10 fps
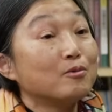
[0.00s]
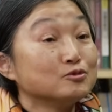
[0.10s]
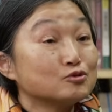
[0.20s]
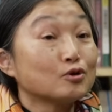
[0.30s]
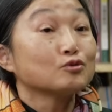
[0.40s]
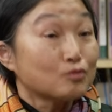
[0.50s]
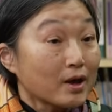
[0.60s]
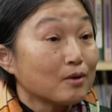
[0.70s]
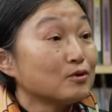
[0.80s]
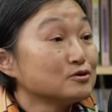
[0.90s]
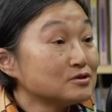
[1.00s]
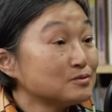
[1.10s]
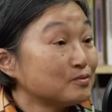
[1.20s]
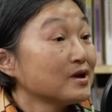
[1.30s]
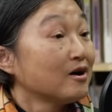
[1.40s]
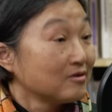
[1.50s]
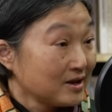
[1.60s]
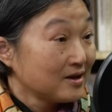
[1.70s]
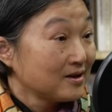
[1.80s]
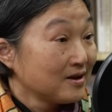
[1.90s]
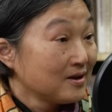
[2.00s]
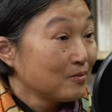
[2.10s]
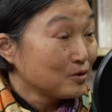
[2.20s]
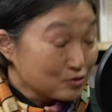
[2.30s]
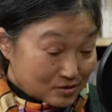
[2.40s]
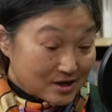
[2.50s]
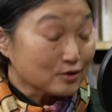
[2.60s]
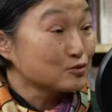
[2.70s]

我们就说，对我就是不要脸，我就是要